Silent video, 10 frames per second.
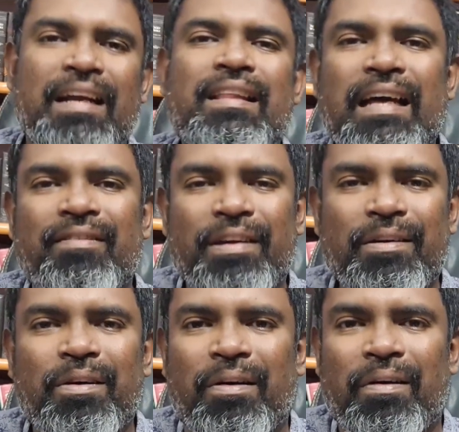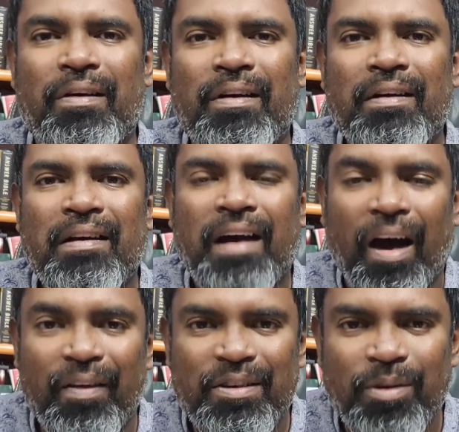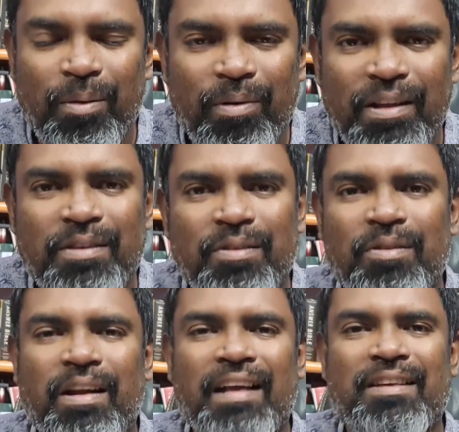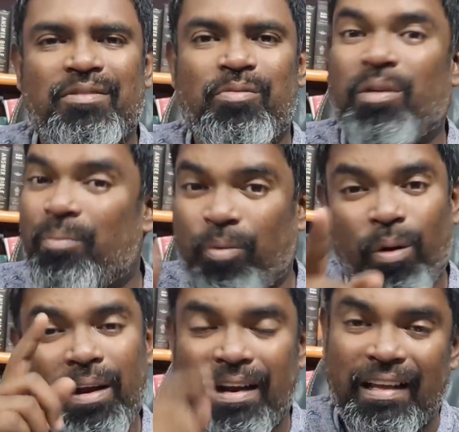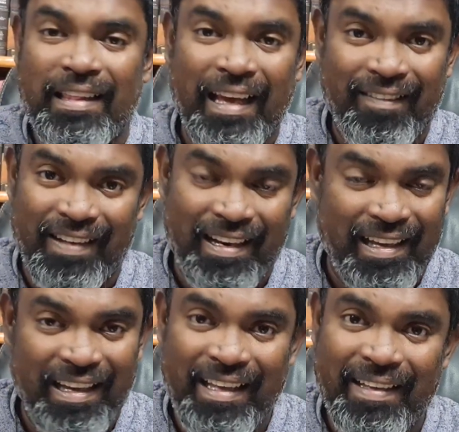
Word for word: ஜனந்தான் வேணும் அப்படின்னு சொல்லும்போது தான் ராஜா சொன்ன உன் பொருள் எனக்கு தேவையில்லை